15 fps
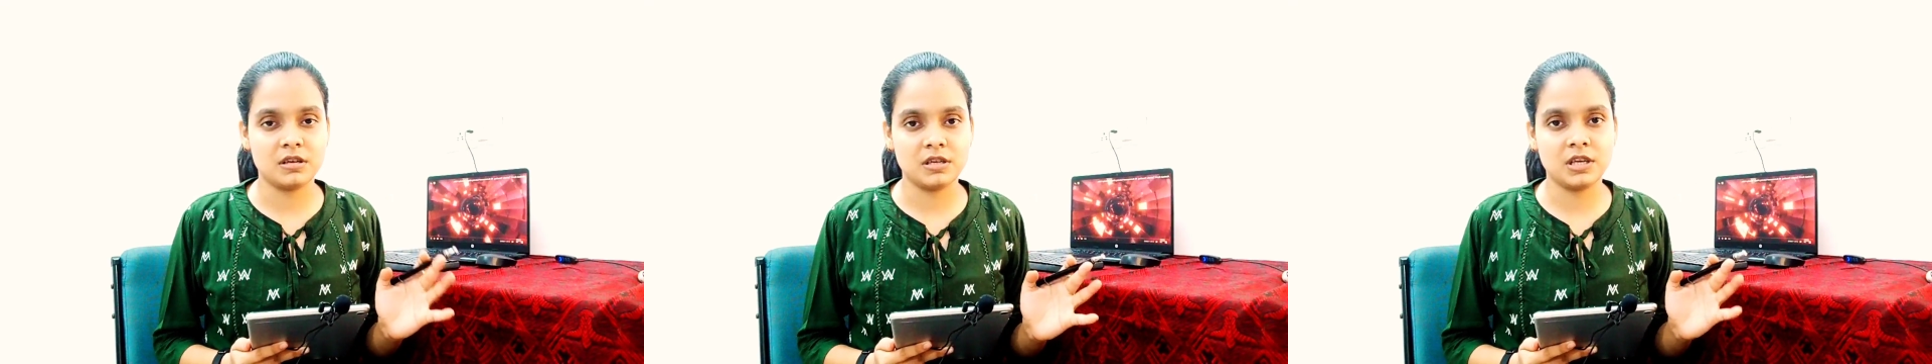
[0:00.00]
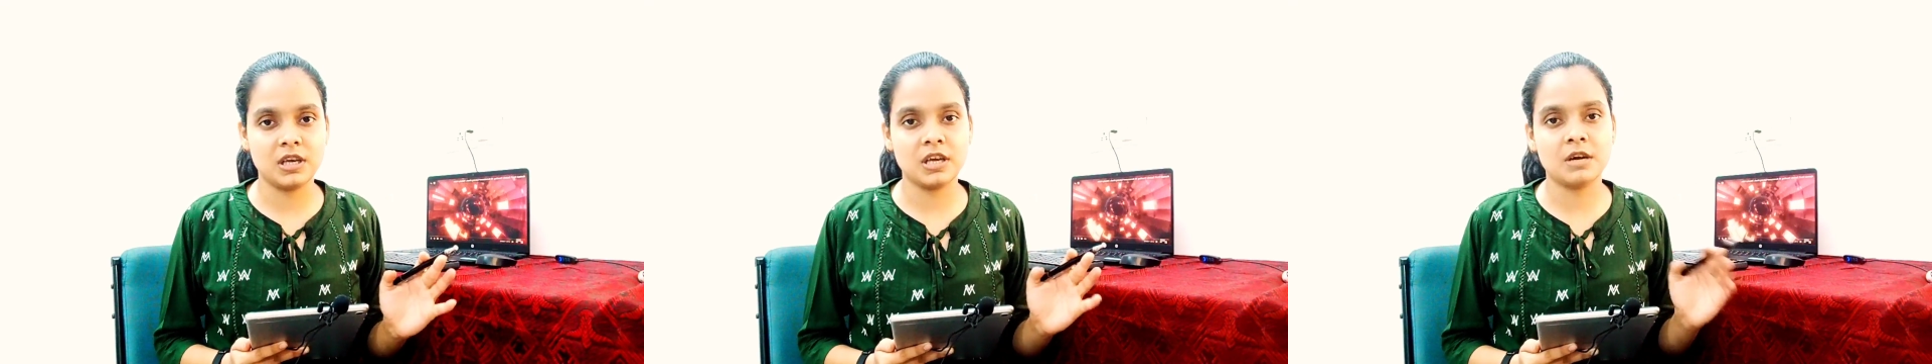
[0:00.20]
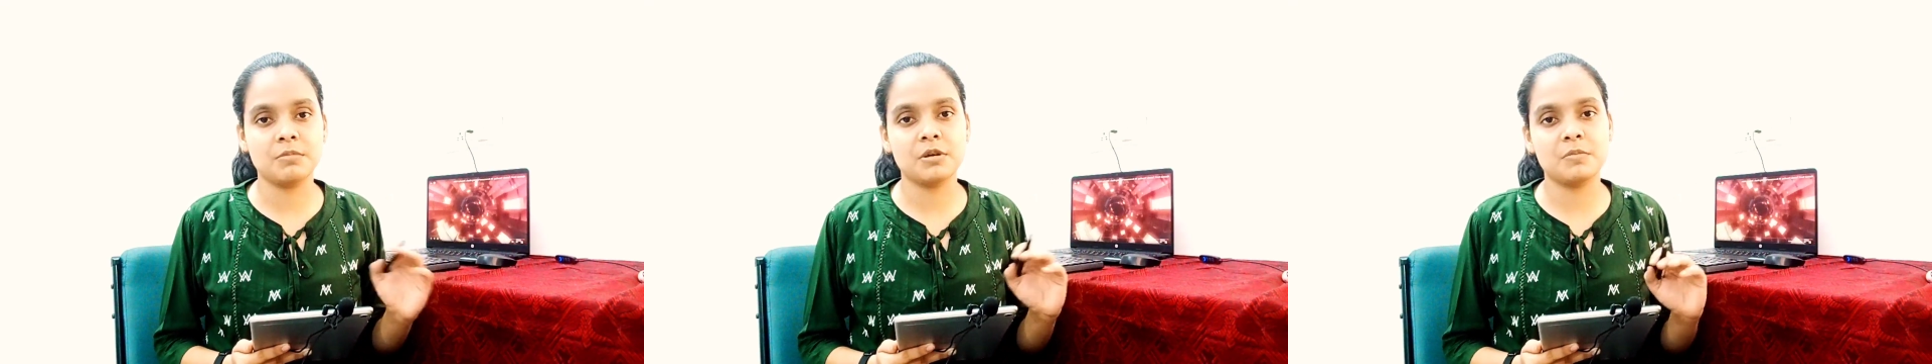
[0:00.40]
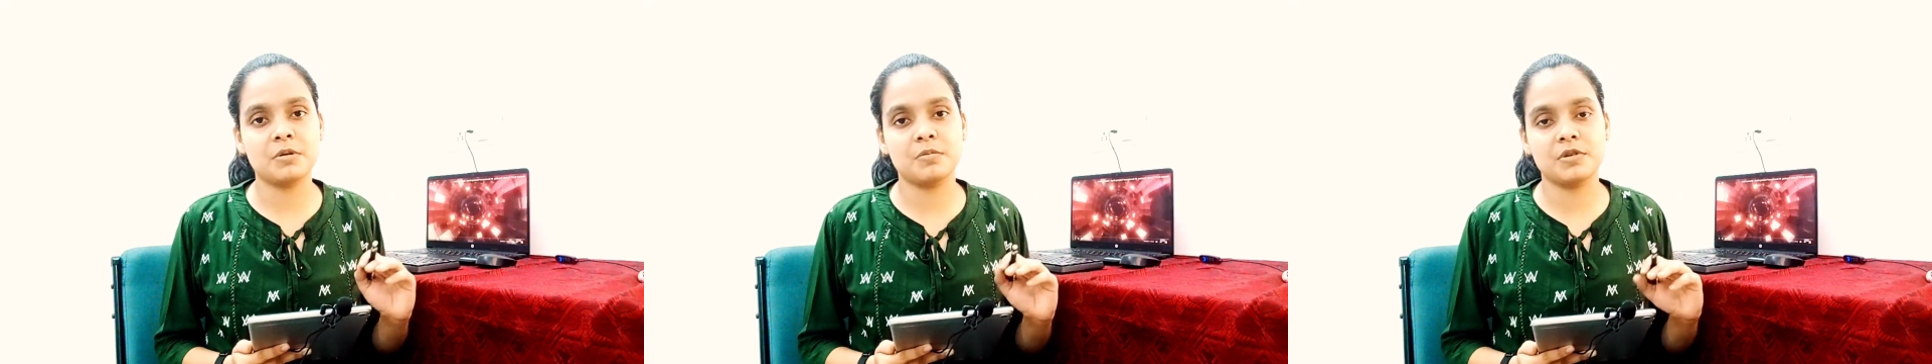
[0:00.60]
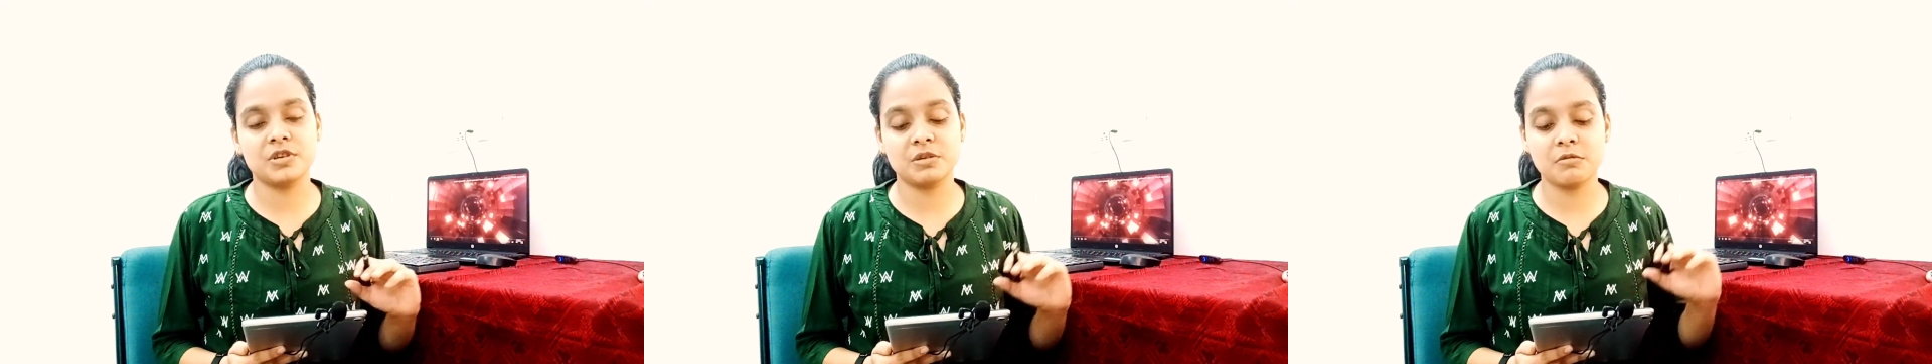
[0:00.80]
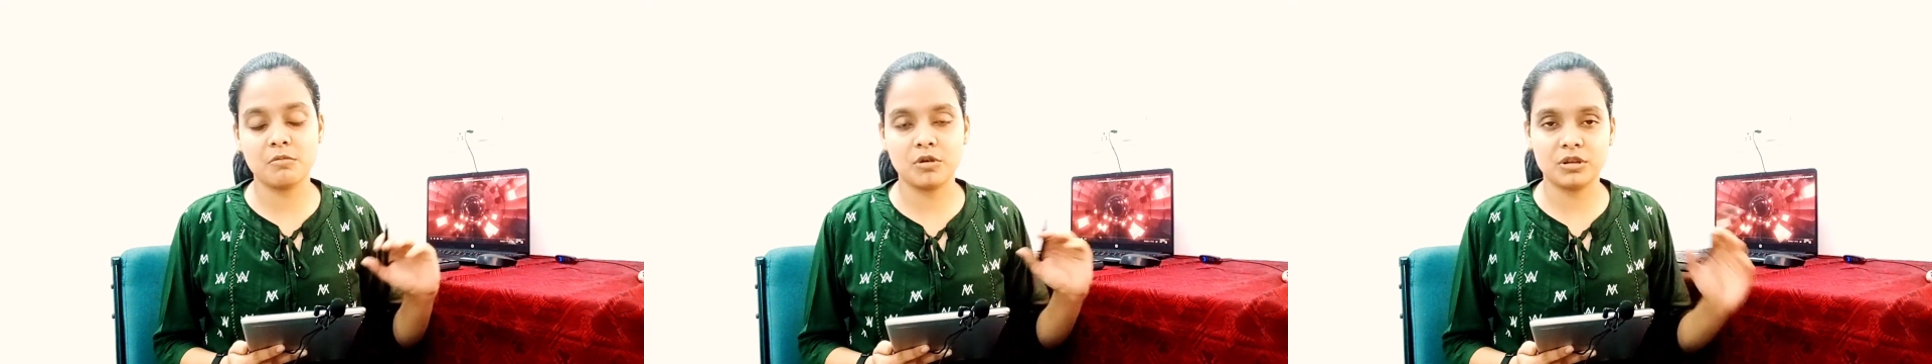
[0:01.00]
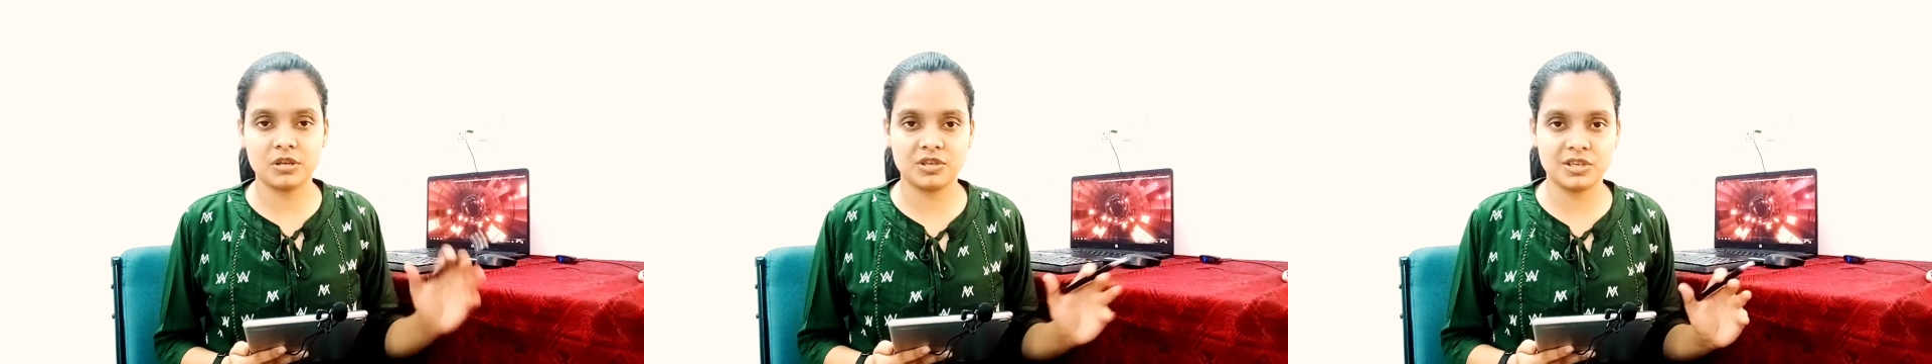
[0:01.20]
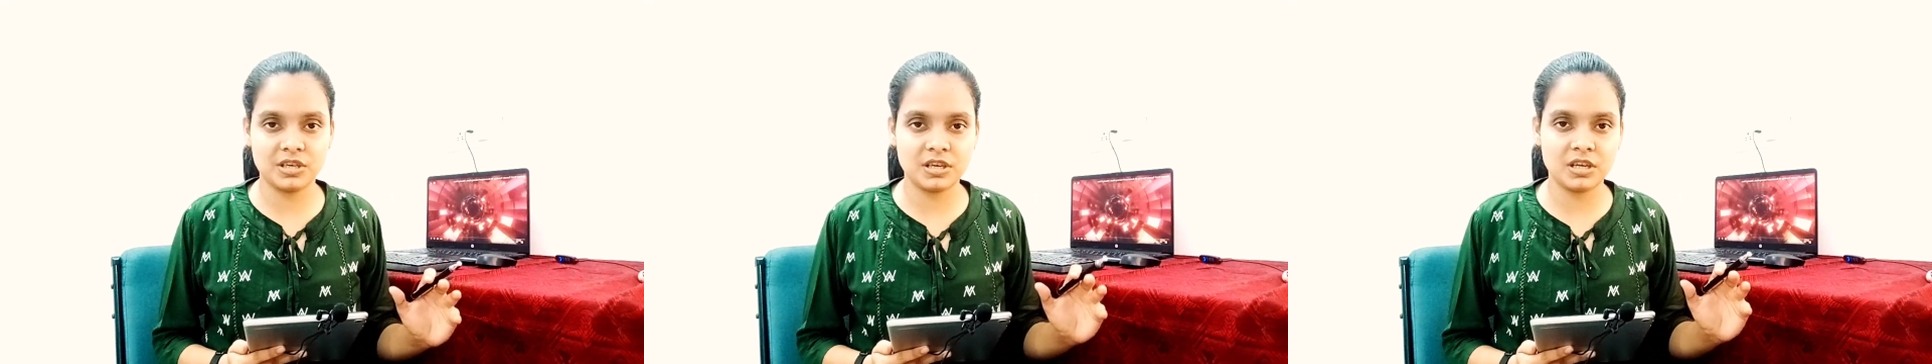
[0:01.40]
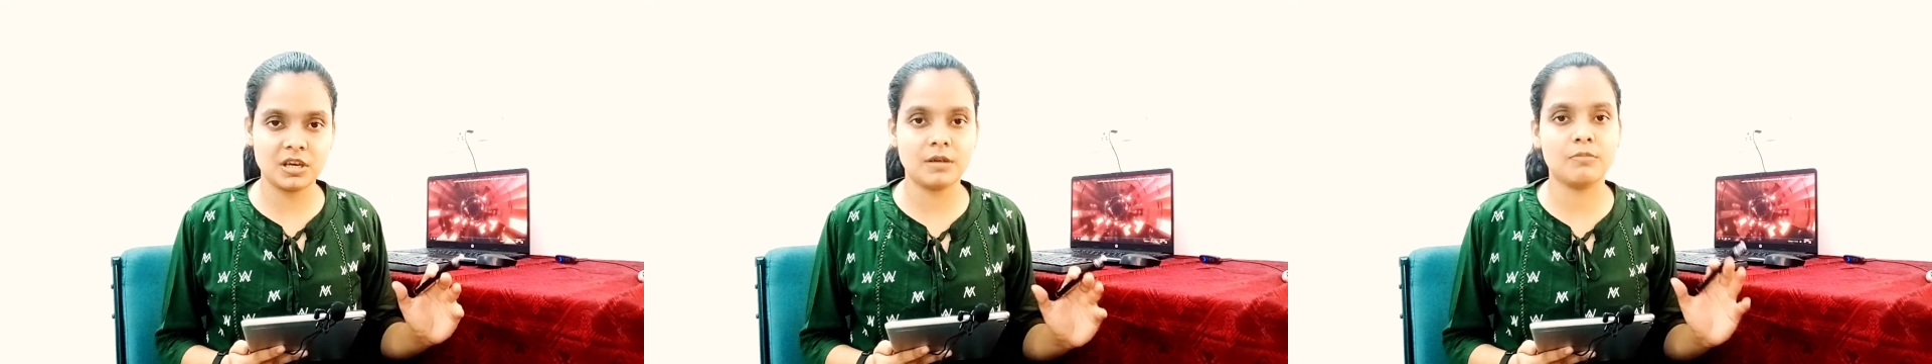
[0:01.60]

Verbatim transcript: ठीक है आपकी प्रिपरेशन भी बहुत अच्छी नहीं है